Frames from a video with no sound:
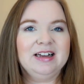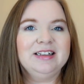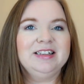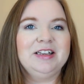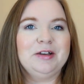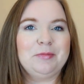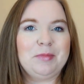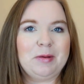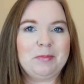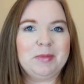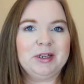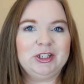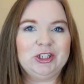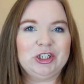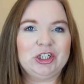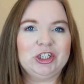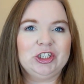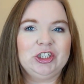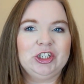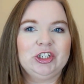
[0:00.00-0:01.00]
ja mam
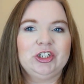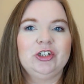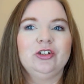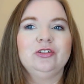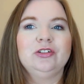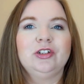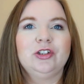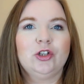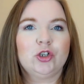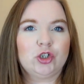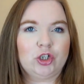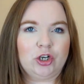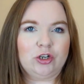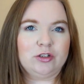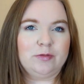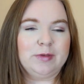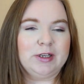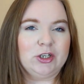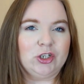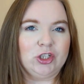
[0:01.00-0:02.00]
1,60 m, noszę
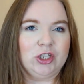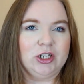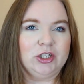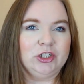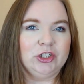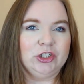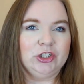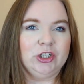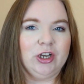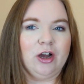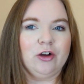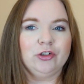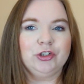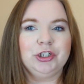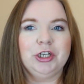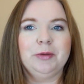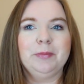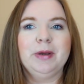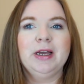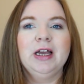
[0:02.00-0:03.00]
rozmiar
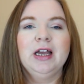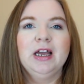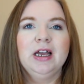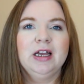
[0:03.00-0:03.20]
48,